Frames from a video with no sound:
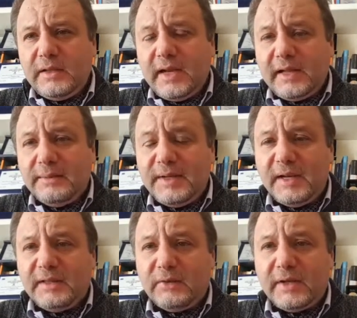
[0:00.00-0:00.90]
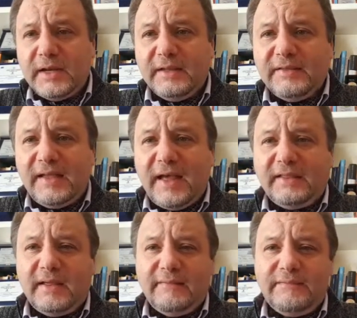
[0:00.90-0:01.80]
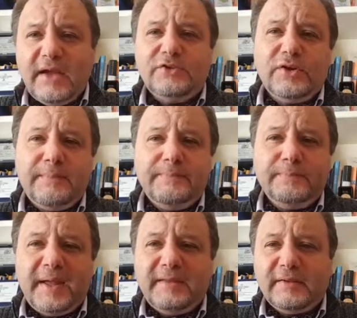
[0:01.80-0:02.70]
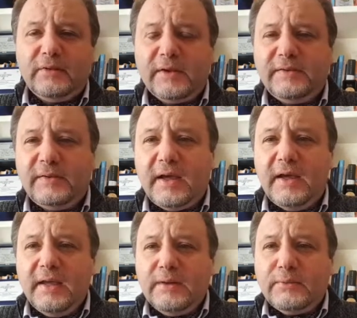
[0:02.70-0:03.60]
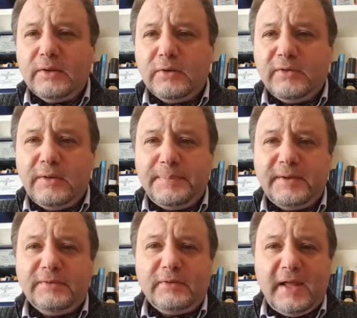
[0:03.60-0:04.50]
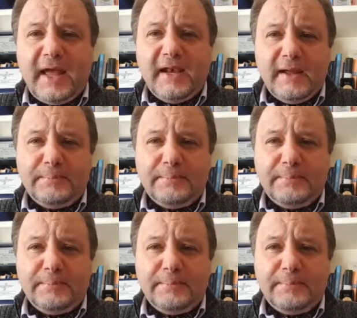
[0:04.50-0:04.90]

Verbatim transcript: della criminalità organizzata, invece pensano che sia qualcosa di personale,